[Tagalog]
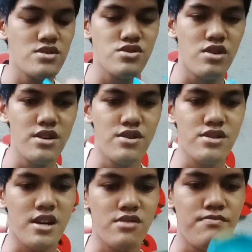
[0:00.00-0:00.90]
so ngayon
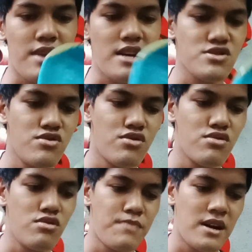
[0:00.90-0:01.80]
ganun pala
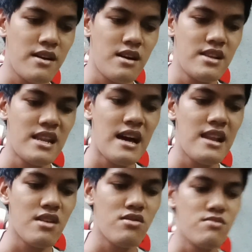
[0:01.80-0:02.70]
siguro pagka
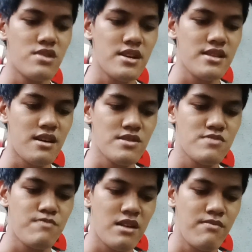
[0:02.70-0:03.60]
nilalaro mo rin tapos
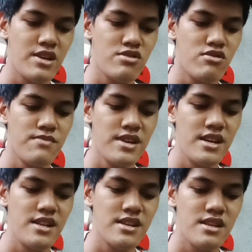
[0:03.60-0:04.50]
pag medyo
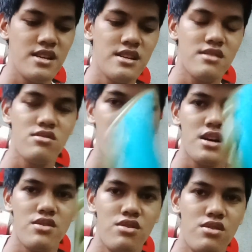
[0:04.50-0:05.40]
umiinit-init tong
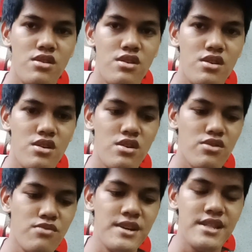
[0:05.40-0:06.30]
ano
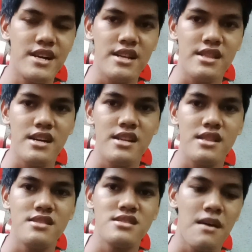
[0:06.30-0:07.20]
dumidikit-dikit
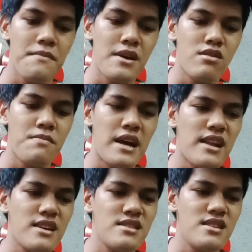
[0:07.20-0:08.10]
din siya pero
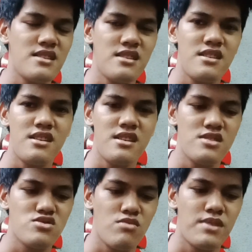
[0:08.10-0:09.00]
parang hindi na
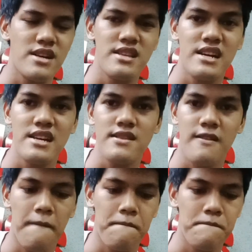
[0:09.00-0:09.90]
sobrang dikit
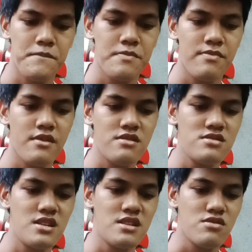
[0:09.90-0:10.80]

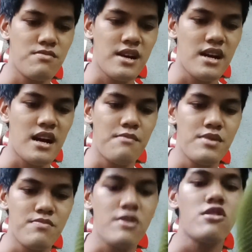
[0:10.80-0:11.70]
hindi na sobrang
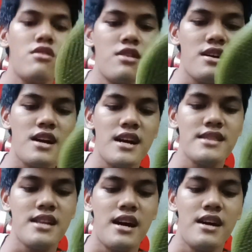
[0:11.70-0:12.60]
kapit pero ang
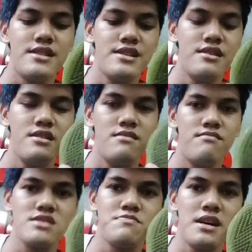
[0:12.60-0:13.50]
kagandahan
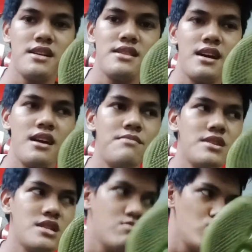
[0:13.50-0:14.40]
mas magandang
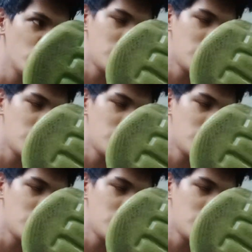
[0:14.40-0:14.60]
gamitin mo yung